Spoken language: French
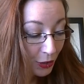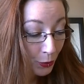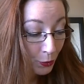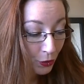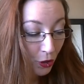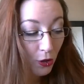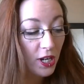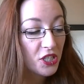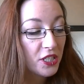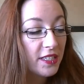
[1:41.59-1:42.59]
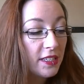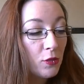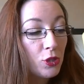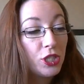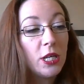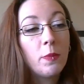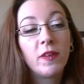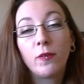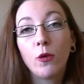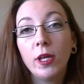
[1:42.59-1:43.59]
Donc là j'ai décidé de le jeter
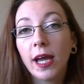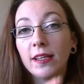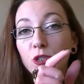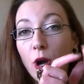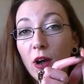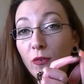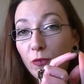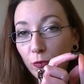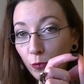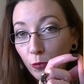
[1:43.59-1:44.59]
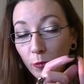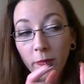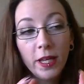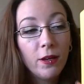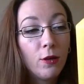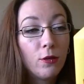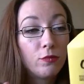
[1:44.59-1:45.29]
parce qu'il reste genre un fond mais